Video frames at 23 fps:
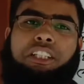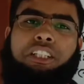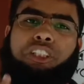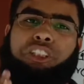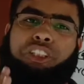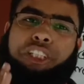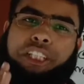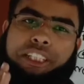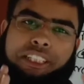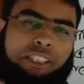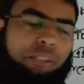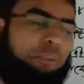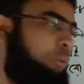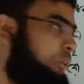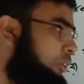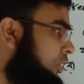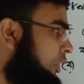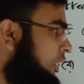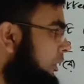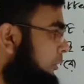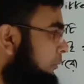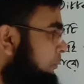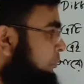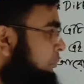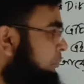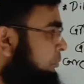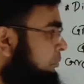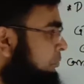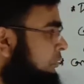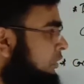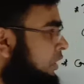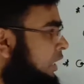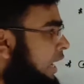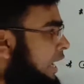সেটি হচ্ছে
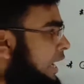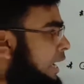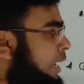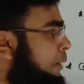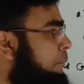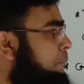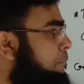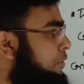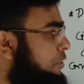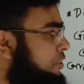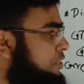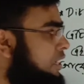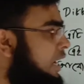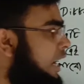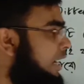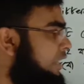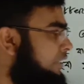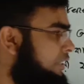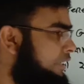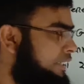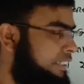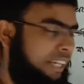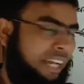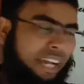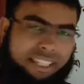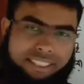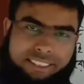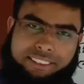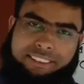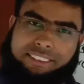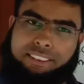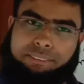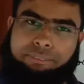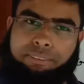এমফোসাইজিং
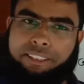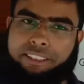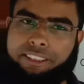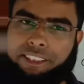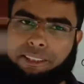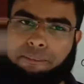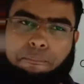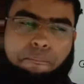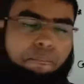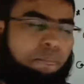অ্যাজেটিভ একটা